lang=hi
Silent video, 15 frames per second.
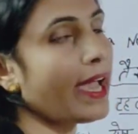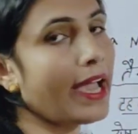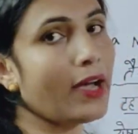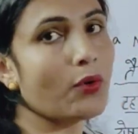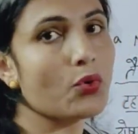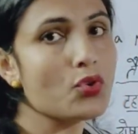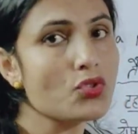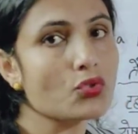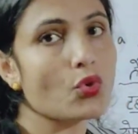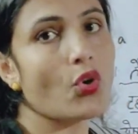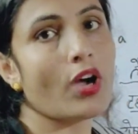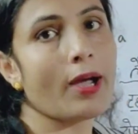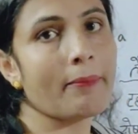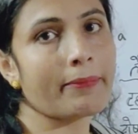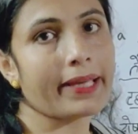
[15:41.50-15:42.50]
है
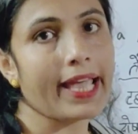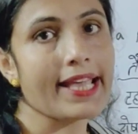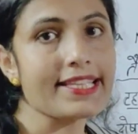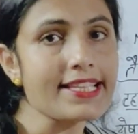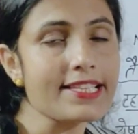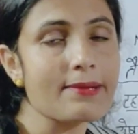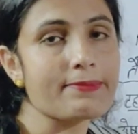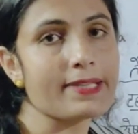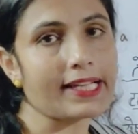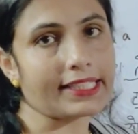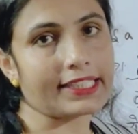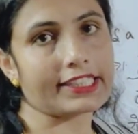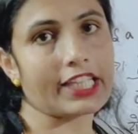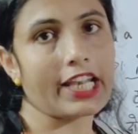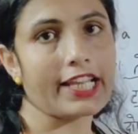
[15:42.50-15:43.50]
उसको हम कैसे
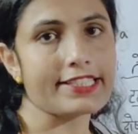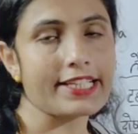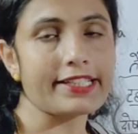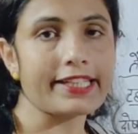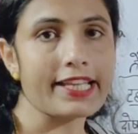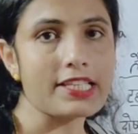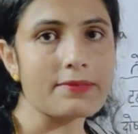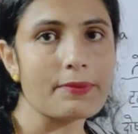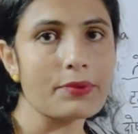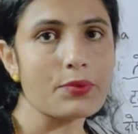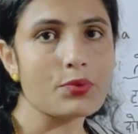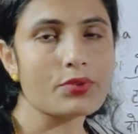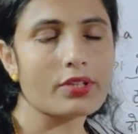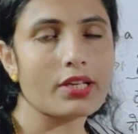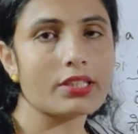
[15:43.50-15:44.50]
सब्जेक्ट की तरह सेंटेंस में
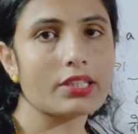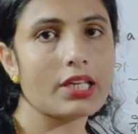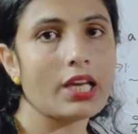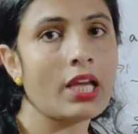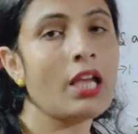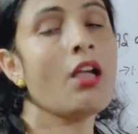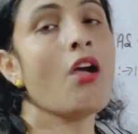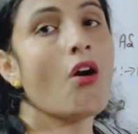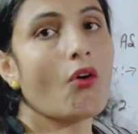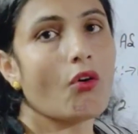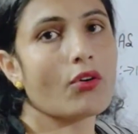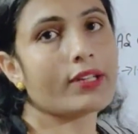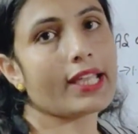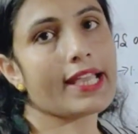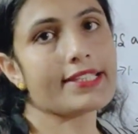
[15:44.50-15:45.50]
यूज़ करते हैं
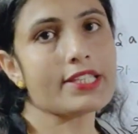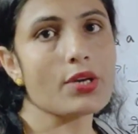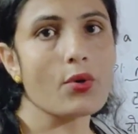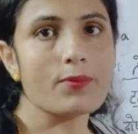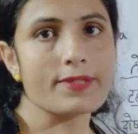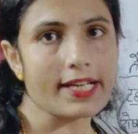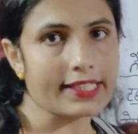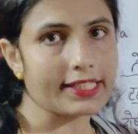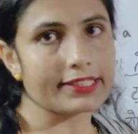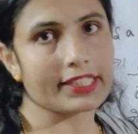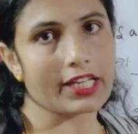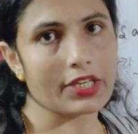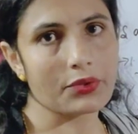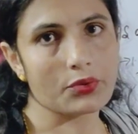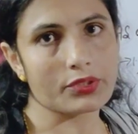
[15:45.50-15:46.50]
और कैसे ऑब्जेक्ट की
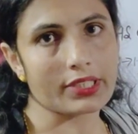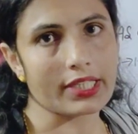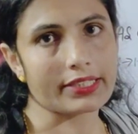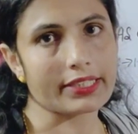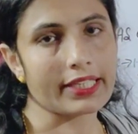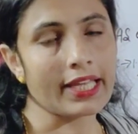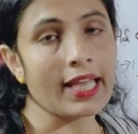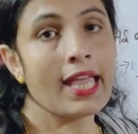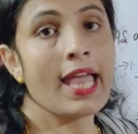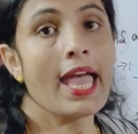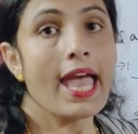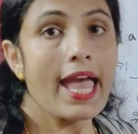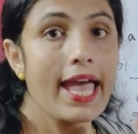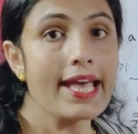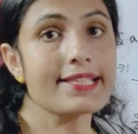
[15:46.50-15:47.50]
तरह यूज़ करते हैं
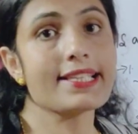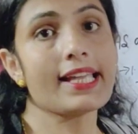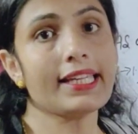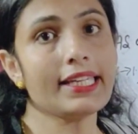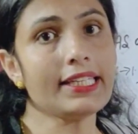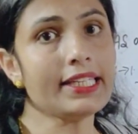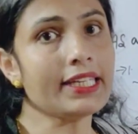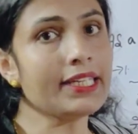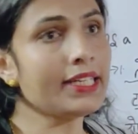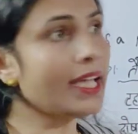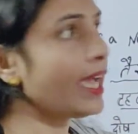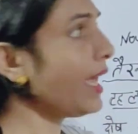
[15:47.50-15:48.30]
ऐसा ही नहीं